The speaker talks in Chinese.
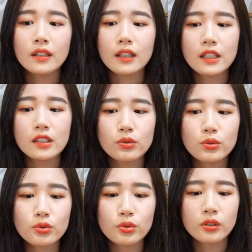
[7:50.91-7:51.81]
那医生
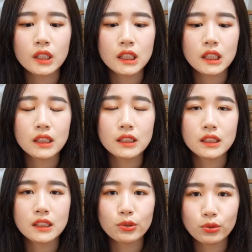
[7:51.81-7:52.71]
就是说，呃，
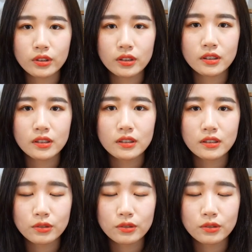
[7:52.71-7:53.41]
这就是。